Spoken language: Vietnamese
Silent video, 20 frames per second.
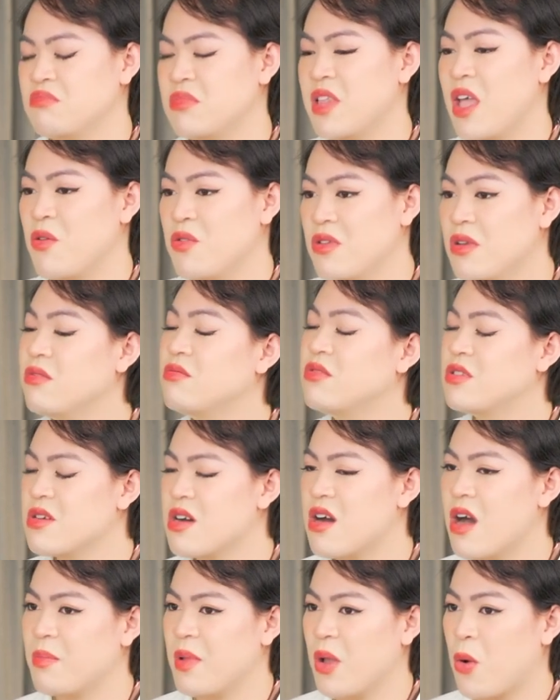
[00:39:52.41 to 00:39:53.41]
nếu như
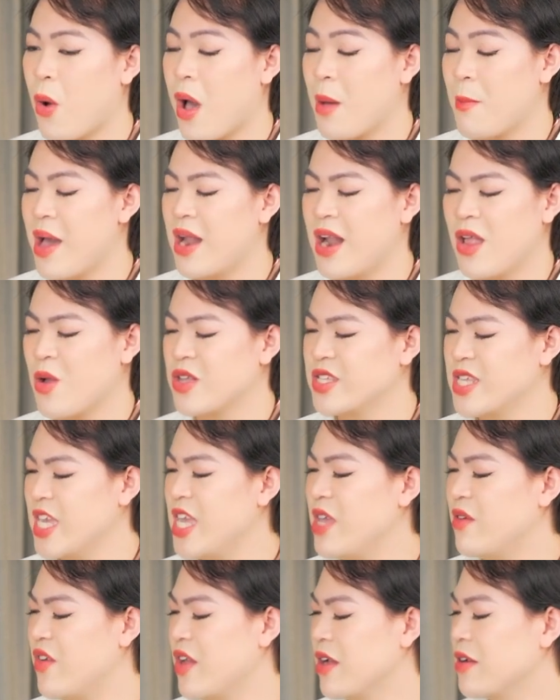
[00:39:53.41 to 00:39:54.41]
trường hợp ấy quá ba lần nó sẽ
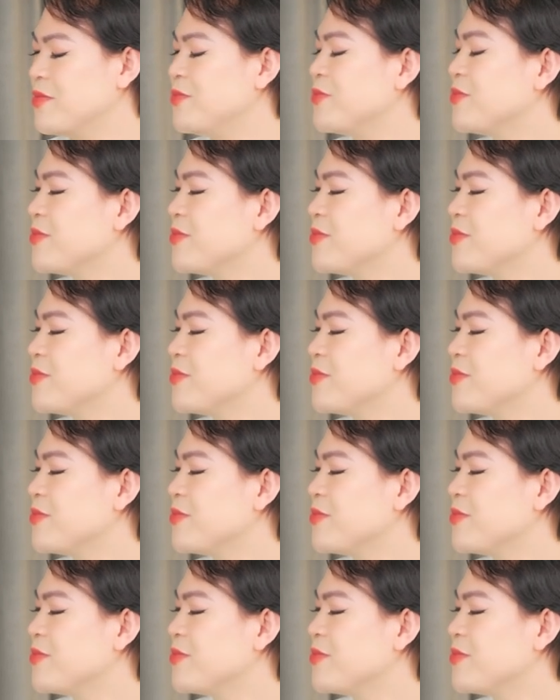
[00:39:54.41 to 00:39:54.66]
nghỉ việc